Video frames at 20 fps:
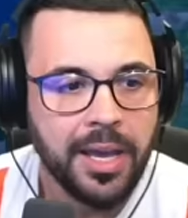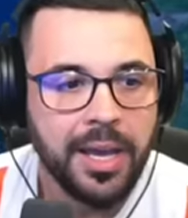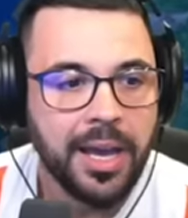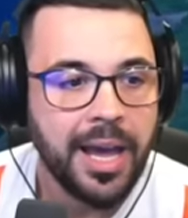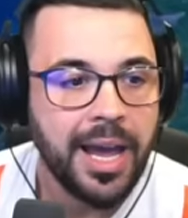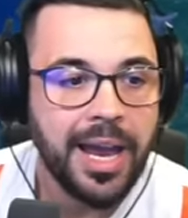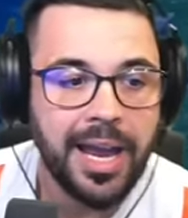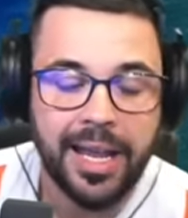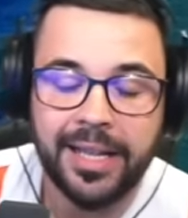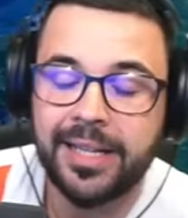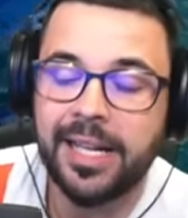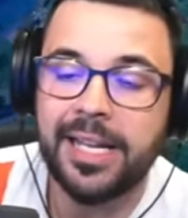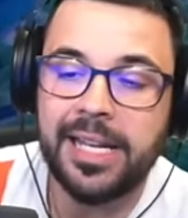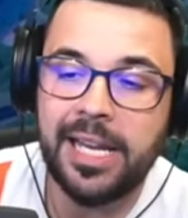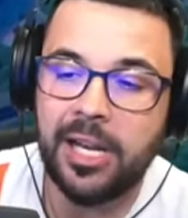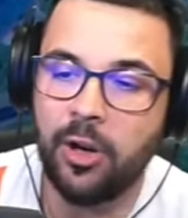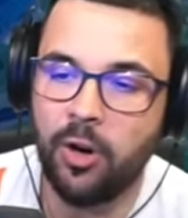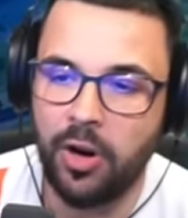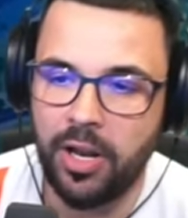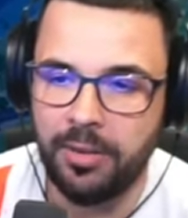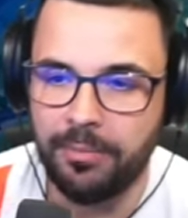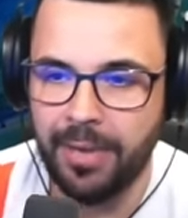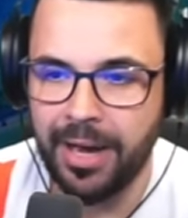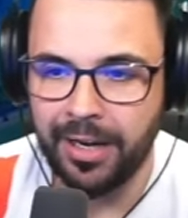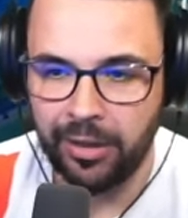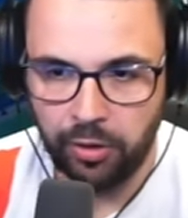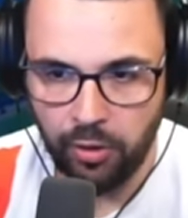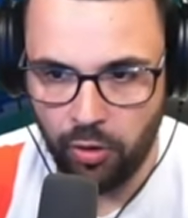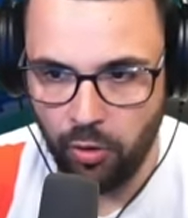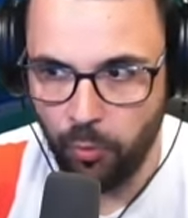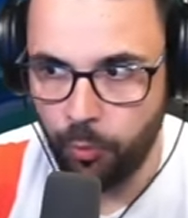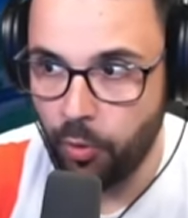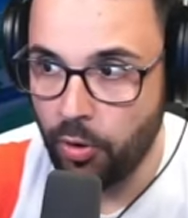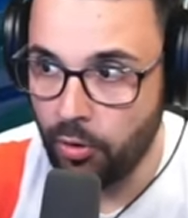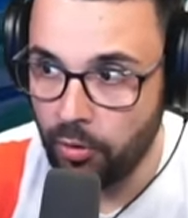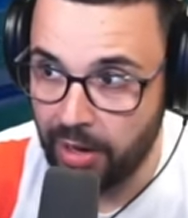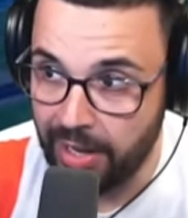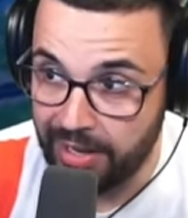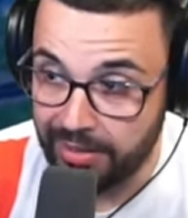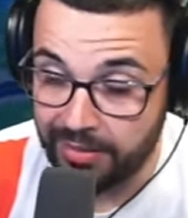Eh, Danilo, il marchio non può
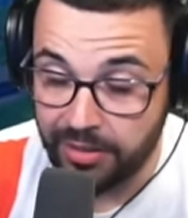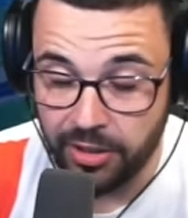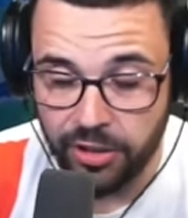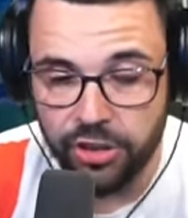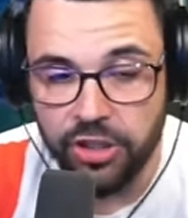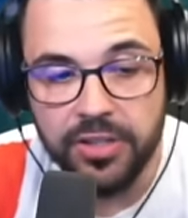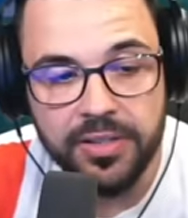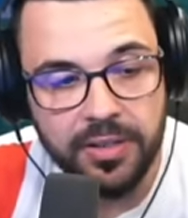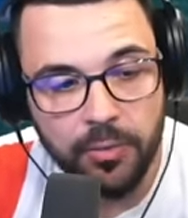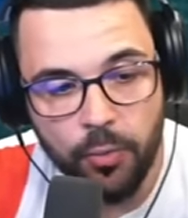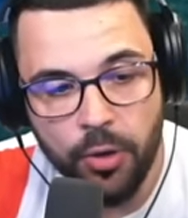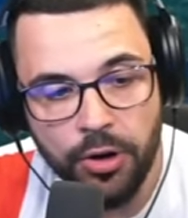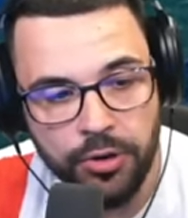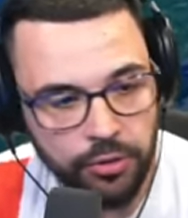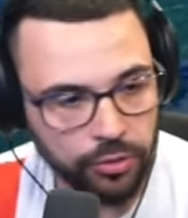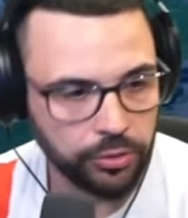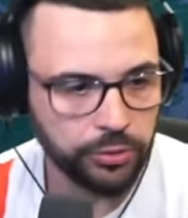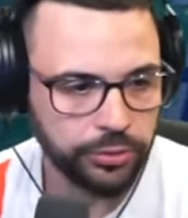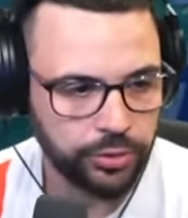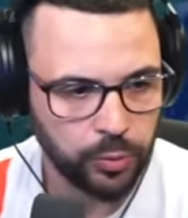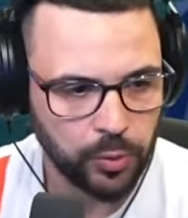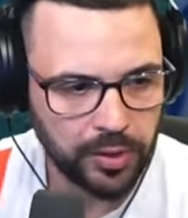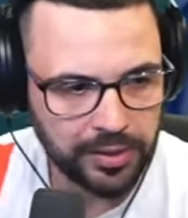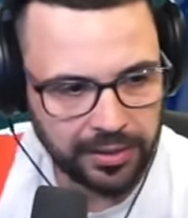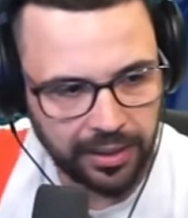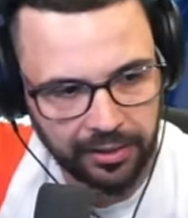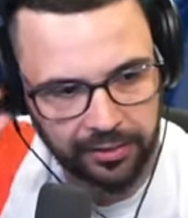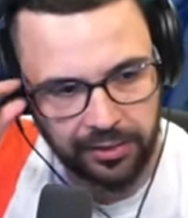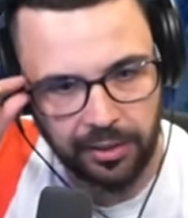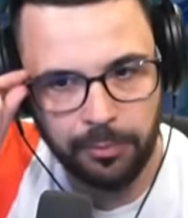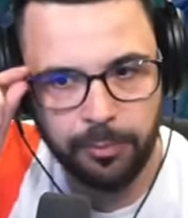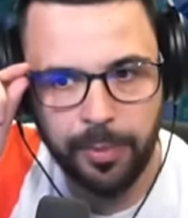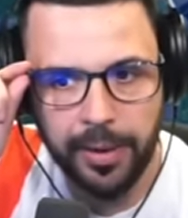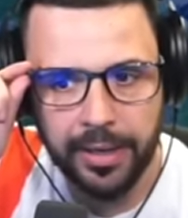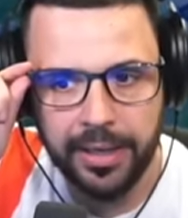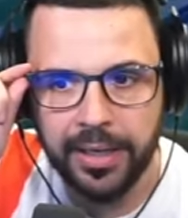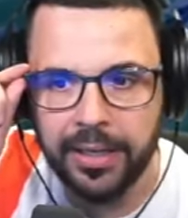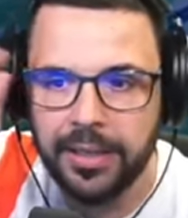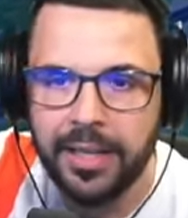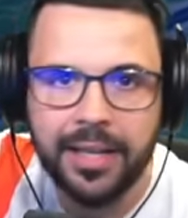non esserci. Se vuoi io continuo a darti il
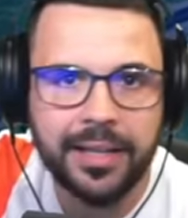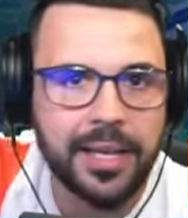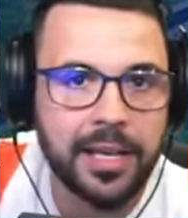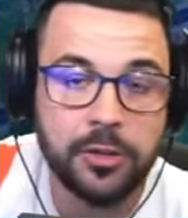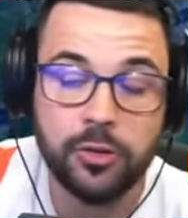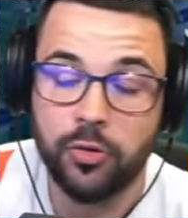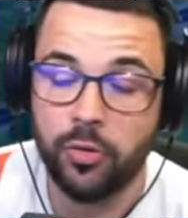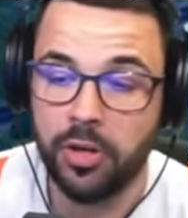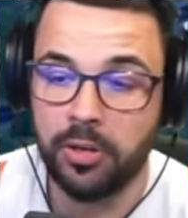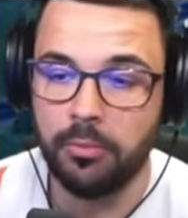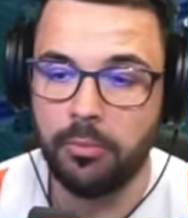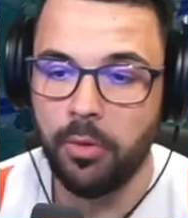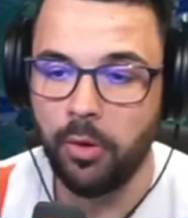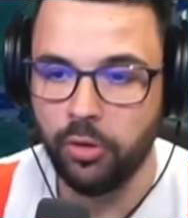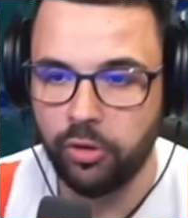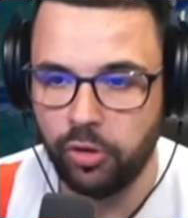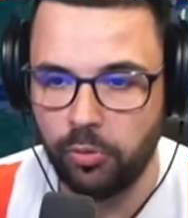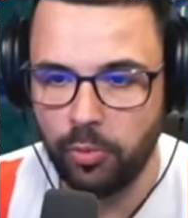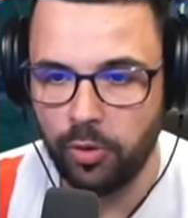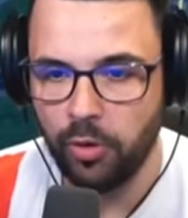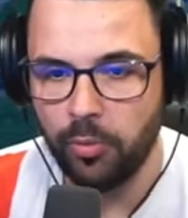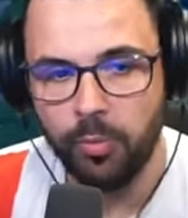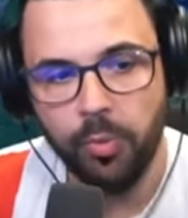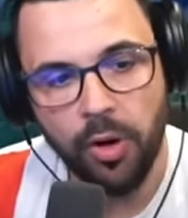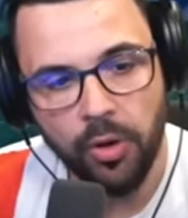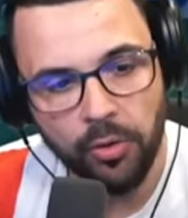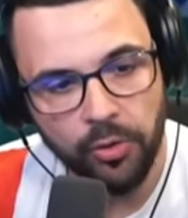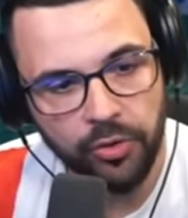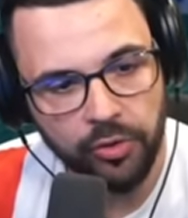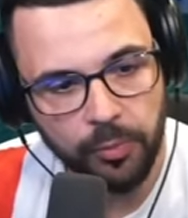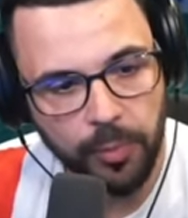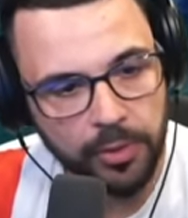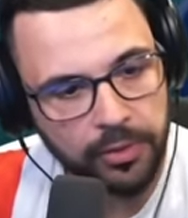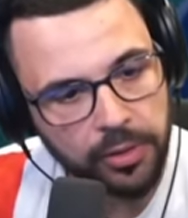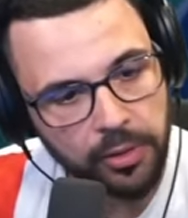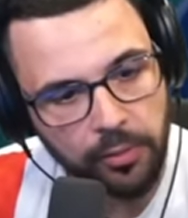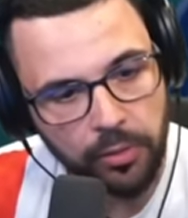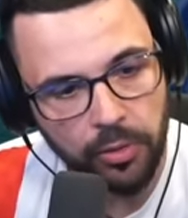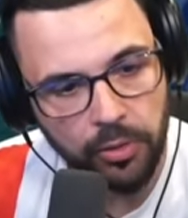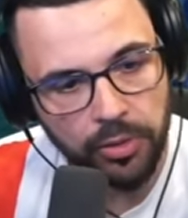pane di adesso che è molto meno buono
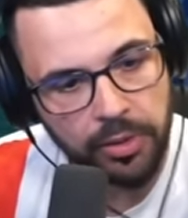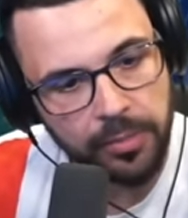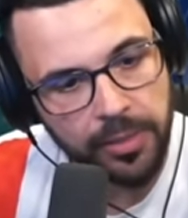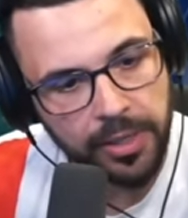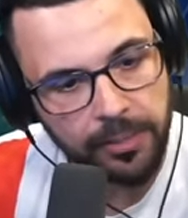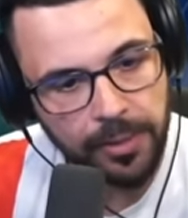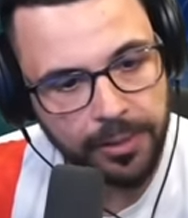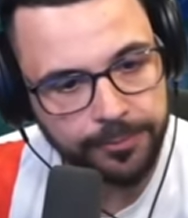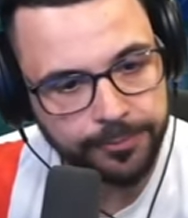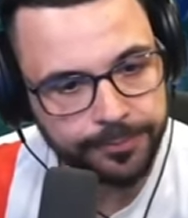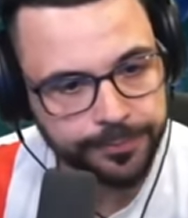rispetto a quello di prima.